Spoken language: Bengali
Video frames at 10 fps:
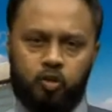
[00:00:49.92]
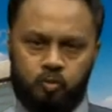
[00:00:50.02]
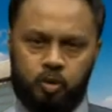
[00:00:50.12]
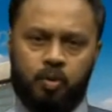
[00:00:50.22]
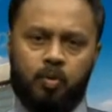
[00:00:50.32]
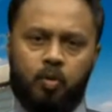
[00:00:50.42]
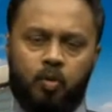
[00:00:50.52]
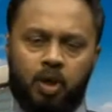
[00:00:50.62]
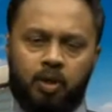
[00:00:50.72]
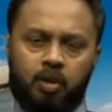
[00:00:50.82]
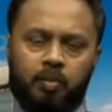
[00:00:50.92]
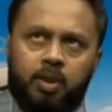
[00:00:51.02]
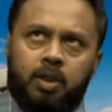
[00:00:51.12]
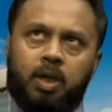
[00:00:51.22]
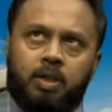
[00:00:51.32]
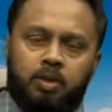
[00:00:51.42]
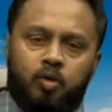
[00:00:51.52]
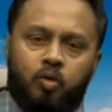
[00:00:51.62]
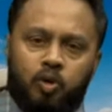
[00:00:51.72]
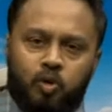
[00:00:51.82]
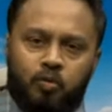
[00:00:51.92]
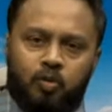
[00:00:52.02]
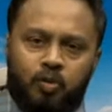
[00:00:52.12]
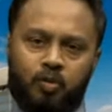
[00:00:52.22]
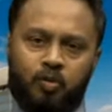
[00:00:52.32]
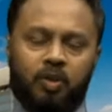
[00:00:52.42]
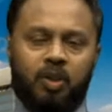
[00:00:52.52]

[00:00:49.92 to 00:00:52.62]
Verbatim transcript: যেভাবে হওয়ার আমাদের আশা ছিল বা স্বপ্ন ছিল